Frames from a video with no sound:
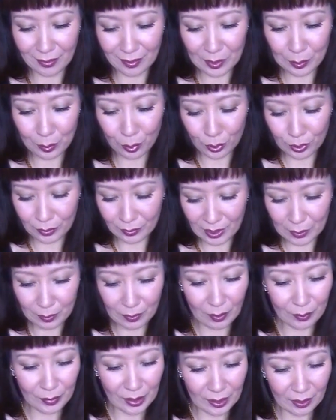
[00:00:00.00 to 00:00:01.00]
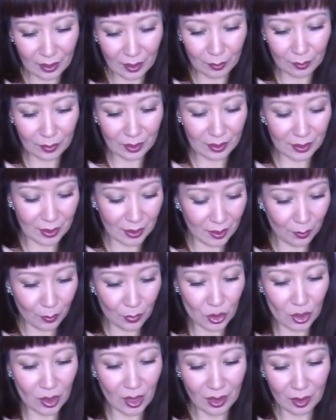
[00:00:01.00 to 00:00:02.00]
воспользовалась моментом и с этими
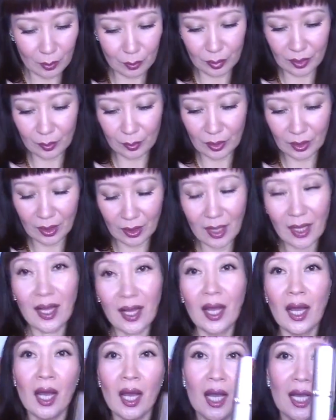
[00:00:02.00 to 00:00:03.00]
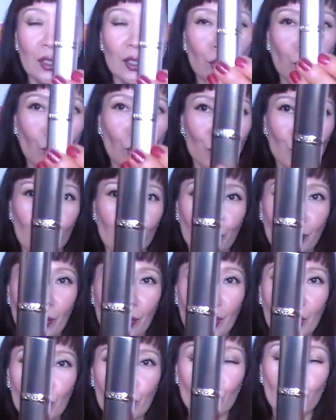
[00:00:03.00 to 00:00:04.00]
же лаками приобрела новую
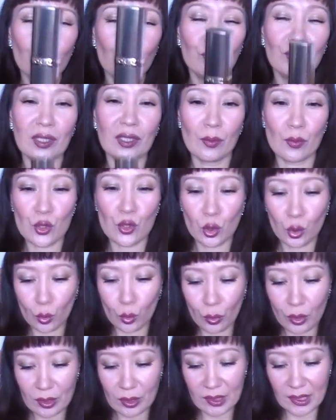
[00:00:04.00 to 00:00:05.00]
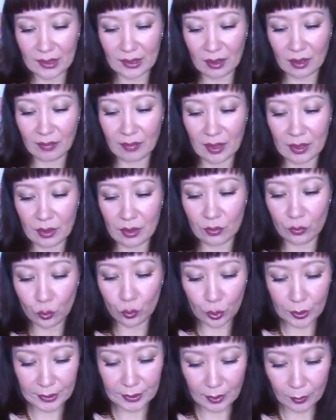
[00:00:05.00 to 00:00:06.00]
помадку в этом жетоне
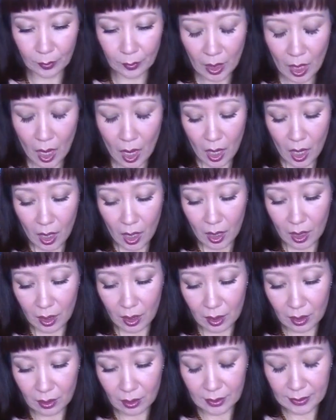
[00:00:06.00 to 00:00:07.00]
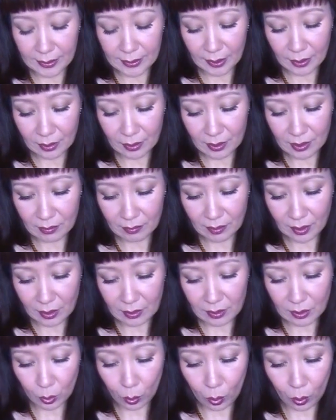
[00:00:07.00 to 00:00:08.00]
328. А, серия
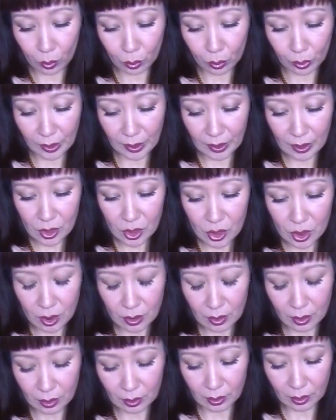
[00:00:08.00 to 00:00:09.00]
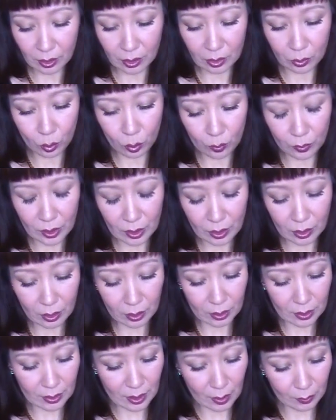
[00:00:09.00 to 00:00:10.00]
называется Color Rich э, и номер
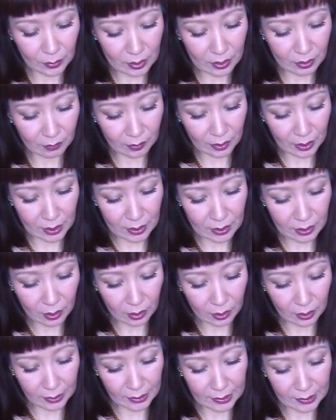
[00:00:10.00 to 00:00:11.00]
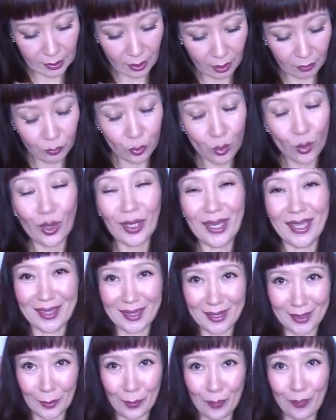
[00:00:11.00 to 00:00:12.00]
сам называется Кристалл
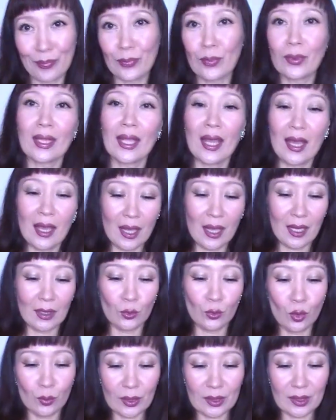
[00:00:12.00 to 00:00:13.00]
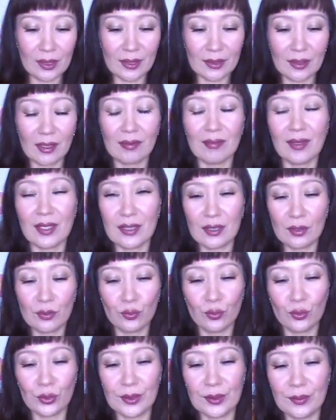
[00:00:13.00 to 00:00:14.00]
Виолетта, номер
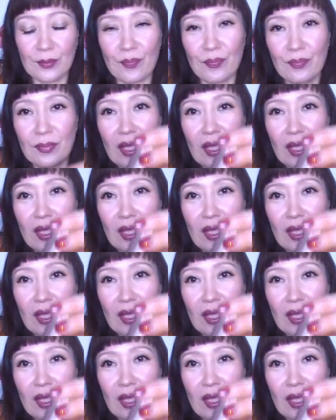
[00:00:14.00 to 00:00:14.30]
328.